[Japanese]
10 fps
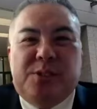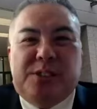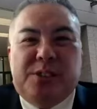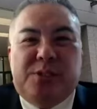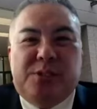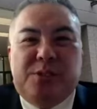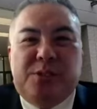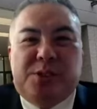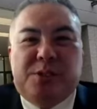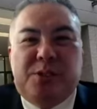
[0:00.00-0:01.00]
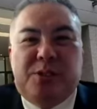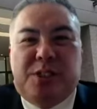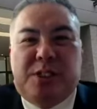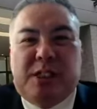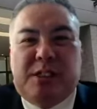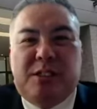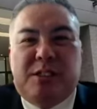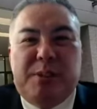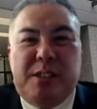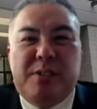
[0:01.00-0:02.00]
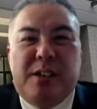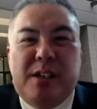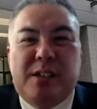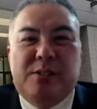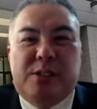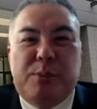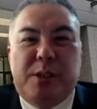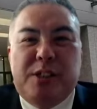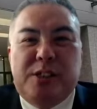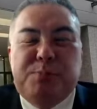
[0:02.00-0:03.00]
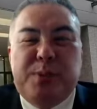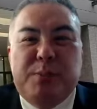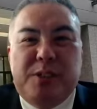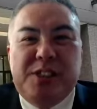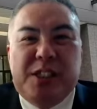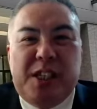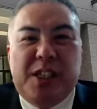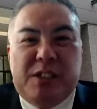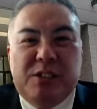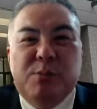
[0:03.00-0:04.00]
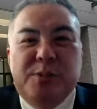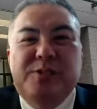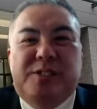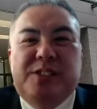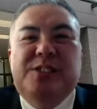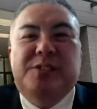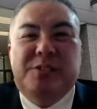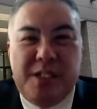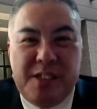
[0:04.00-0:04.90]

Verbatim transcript: てくると、義時を引き立てるためには、ああいうダメー父っぷりもいいんじゃないかなと思うんですよね。